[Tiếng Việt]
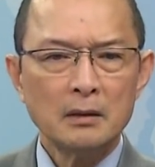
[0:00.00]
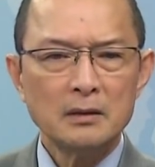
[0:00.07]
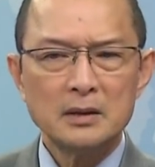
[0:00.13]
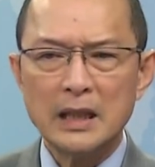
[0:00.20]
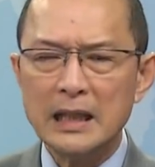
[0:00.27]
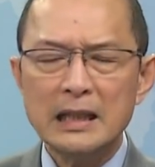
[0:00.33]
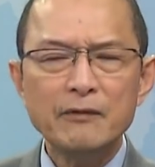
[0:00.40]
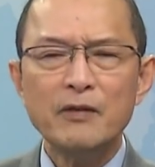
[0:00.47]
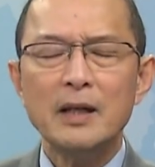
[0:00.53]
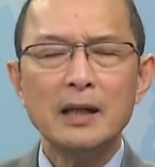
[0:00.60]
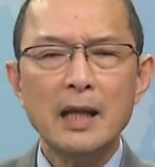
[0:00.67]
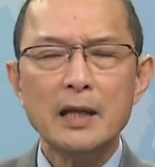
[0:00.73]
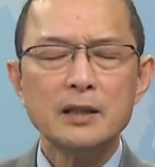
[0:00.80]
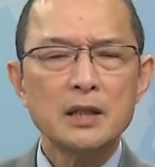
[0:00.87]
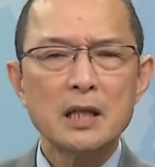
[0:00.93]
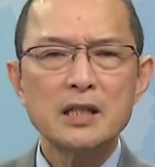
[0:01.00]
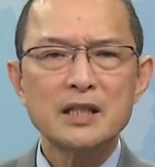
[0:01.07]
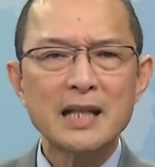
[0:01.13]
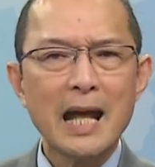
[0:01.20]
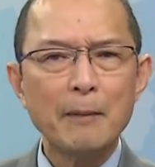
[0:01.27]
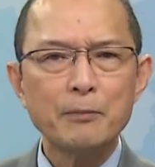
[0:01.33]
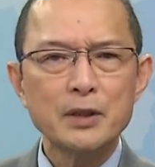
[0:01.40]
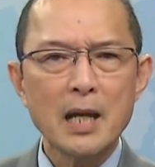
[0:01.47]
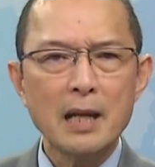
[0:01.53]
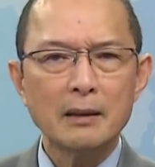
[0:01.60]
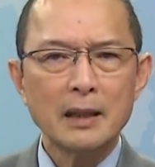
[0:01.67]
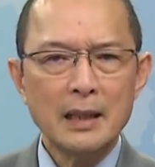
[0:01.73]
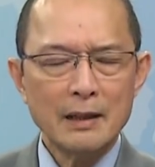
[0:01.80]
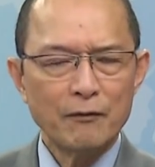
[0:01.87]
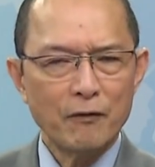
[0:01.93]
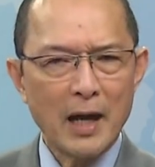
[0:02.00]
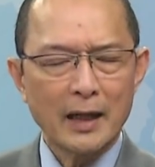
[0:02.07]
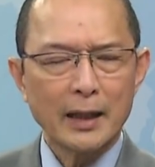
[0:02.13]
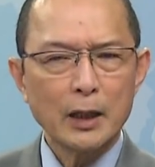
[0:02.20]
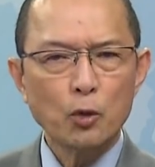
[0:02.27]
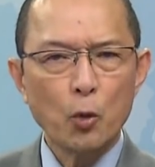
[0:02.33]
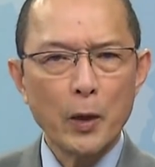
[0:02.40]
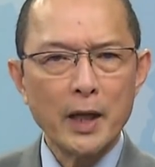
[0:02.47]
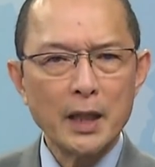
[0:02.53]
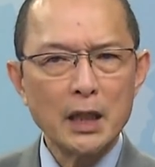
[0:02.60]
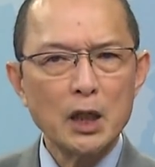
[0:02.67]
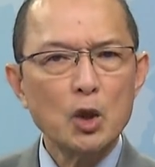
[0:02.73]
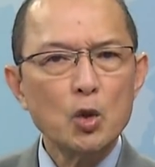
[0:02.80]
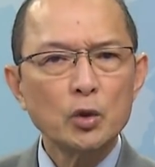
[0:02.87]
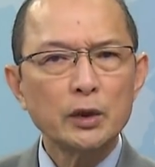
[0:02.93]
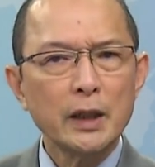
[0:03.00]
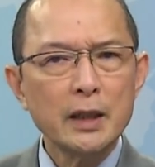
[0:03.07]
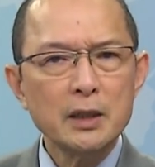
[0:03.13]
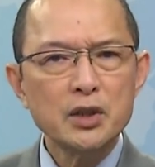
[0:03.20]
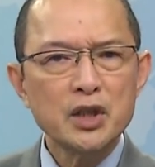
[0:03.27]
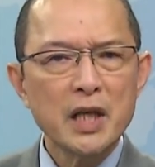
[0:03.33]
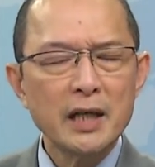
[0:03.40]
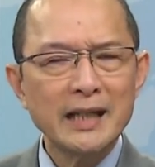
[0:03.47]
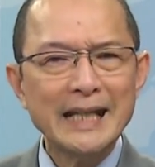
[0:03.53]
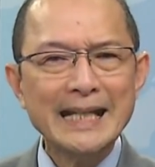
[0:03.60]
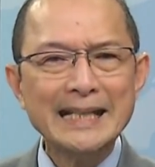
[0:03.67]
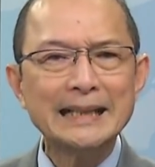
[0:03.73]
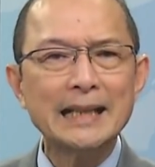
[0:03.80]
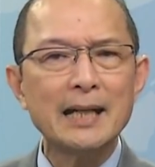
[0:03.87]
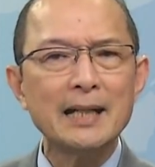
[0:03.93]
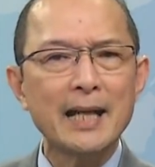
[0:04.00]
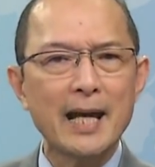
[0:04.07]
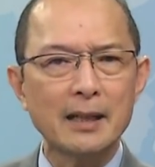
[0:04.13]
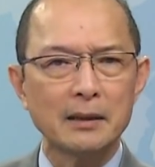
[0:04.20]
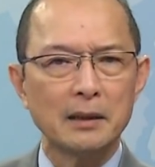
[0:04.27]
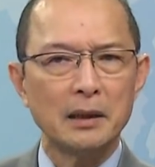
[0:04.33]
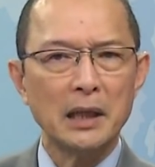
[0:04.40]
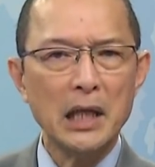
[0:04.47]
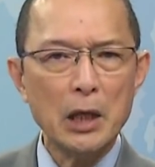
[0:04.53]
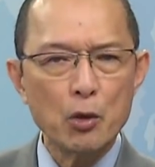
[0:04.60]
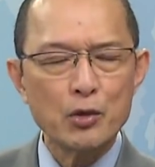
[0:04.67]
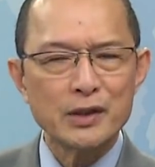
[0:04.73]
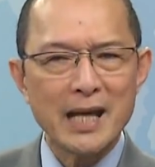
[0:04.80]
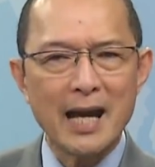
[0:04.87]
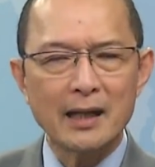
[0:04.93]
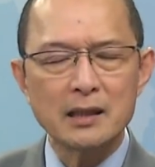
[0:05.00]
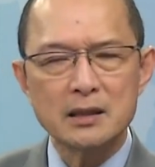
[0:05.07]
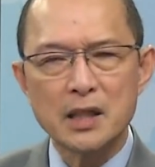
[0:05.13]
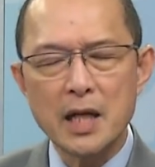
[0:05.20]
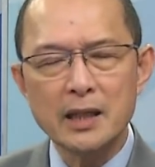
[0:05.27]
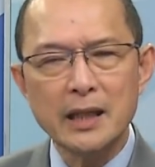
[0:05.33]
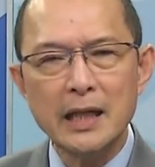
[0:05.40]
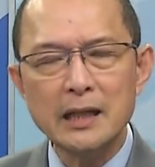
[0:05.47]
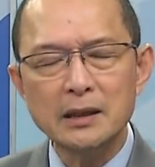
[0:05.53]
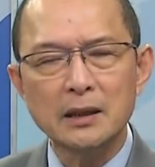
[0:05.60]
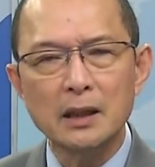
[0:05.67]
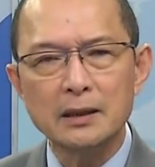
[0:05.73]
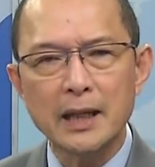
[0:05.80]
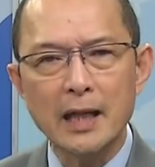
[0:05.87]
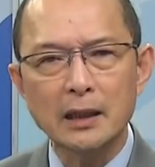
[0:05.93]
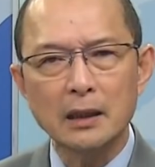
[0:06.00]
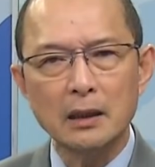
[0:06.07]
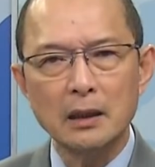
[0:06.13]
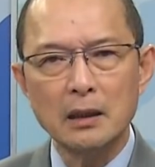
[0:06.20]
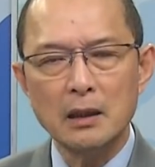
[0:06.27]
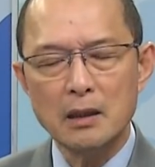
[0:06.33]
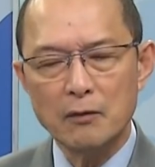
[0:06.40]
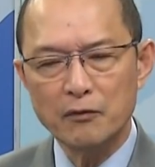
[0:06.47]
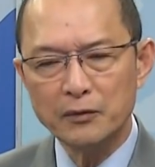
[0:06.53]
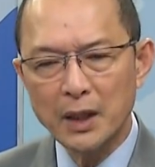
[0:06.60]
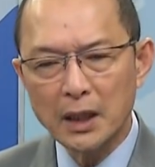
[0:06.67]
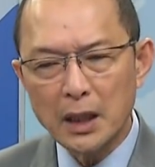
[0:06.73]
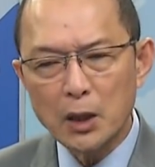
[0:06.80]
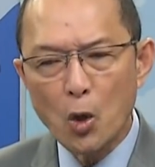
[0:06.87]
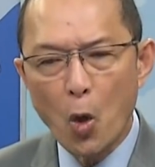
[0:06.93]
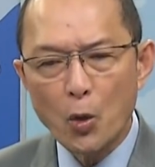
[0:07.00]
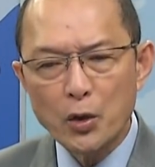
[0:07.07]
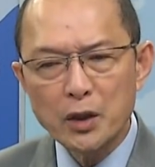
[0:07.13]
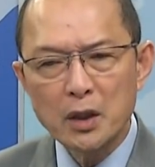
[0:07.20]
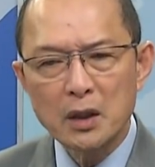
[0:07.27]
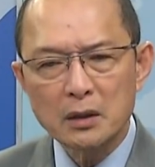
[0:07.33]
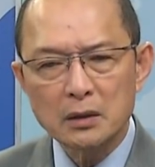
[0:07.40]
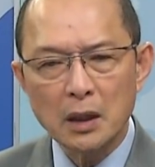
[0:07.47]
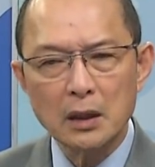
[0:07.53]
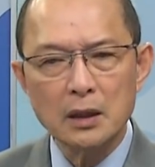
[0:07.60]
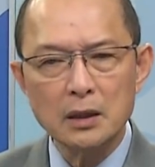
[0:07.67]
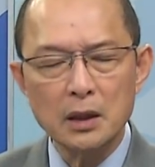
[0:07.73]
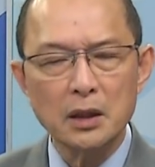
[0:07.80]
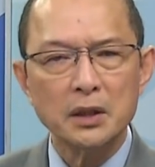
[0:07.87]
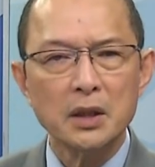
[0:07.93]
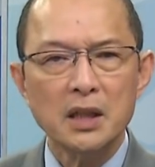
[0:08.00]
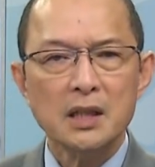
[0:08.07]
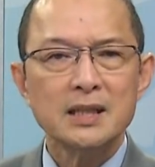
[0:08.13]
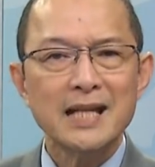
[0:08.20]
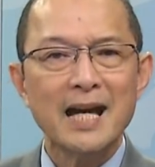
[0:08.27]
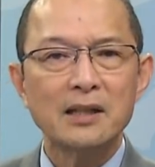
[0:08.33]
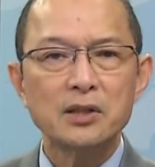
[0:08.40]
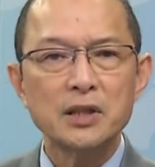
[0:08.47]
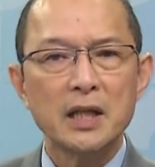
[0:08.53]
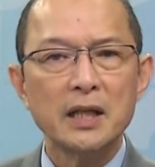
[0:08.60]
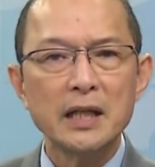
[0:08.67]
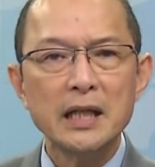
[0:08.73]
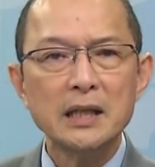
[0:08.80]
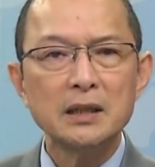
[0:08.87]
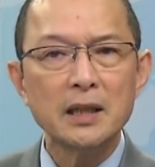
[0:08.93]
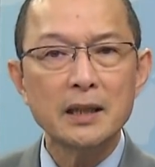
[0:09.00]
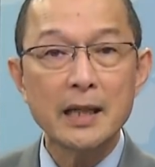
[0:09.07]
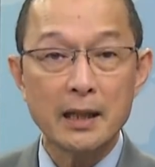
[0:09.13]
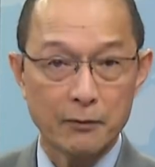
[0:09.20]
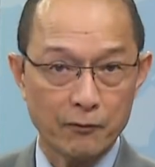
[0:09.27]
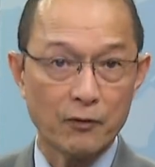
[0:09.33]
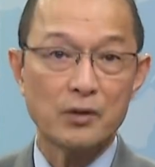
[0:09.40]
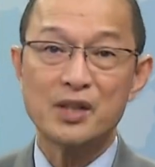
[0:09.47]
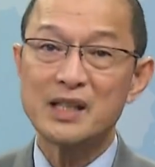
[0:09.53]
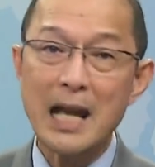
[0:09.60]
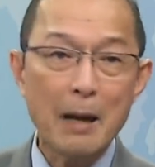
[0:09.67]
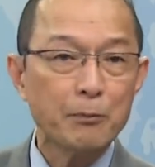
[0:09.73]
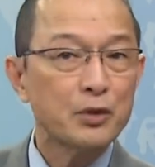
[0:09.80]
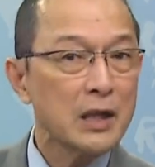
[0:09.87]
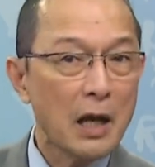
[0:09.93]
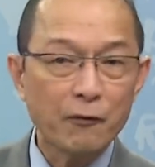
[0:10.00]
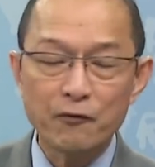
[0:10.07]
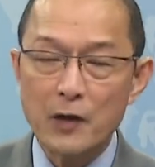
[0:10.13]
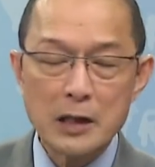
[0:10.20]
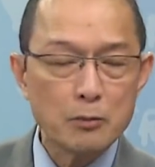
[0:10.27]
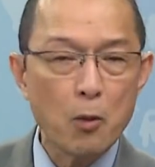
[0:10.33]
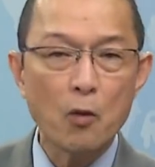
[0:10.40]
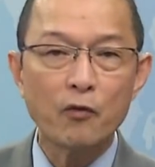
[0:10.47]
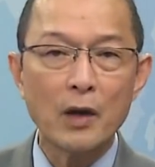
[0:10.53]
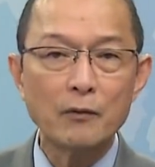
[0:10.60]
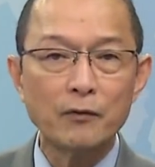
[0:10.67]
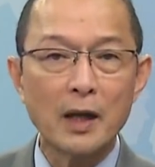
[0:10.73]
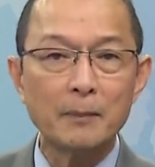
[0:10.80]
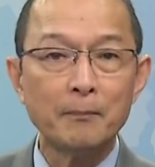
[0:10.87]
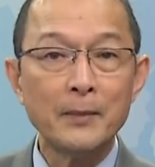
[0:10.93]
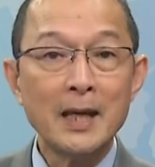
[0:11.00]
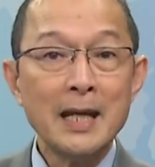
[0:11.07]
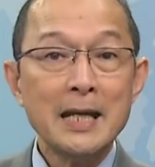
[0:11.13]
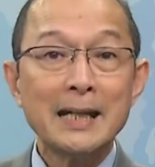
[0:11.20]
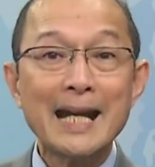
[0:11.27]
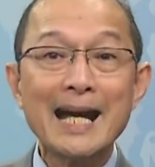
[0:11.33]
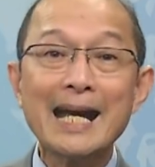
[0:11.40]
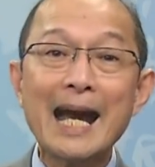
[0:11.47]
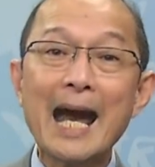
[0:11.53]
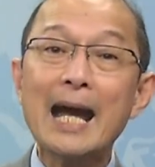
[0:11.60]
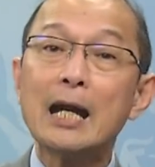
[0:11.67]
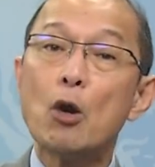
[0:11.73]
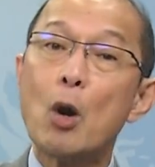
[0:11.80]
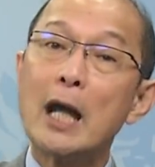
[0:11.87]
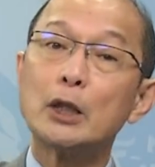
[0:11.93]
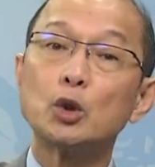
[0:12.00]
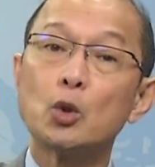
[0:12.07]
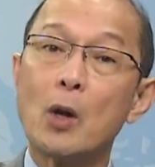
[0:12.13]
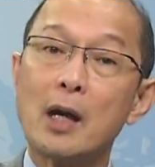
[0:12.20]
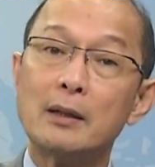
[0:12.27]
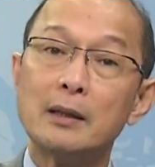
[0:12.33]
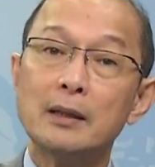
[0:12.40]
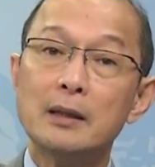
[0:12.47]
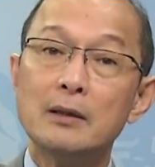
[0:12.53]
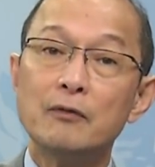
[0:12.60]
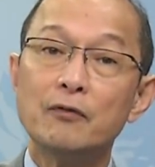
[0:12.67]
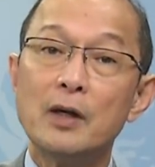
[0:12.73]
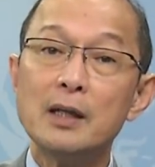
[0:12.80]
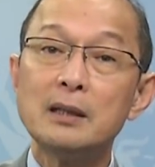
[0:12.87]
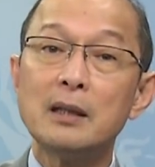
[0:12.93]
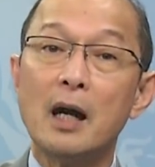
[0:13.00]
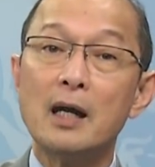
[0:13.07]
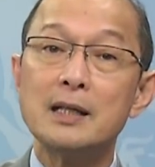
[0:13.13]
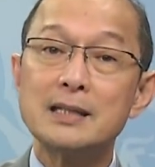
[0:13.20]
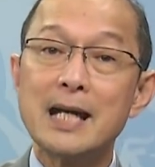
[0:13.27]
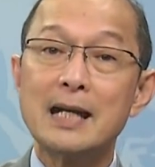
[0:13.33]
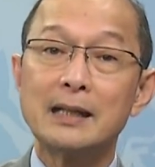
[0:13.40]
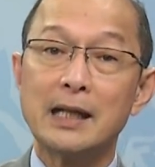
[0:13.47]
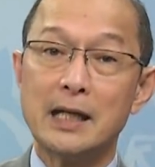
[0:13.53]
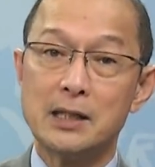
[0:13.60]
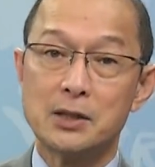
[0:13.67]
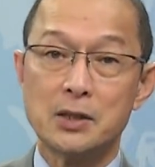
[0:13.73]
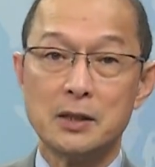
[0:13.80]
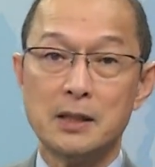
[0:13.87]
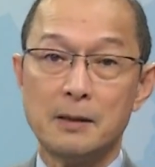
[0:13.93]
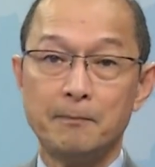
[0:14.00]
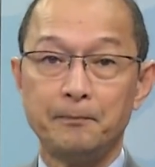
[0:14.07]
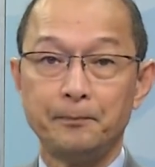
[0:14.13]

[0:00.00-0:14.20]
chỉ vì lên trên Snapchat và cái quyền ưu tiên trên internet liệu rằng trên internet những cái ngôn từ được đưa ra trên internet và Snapchat, Facebook vân vân nó khác hoàn toàn với thời gian ngày xưa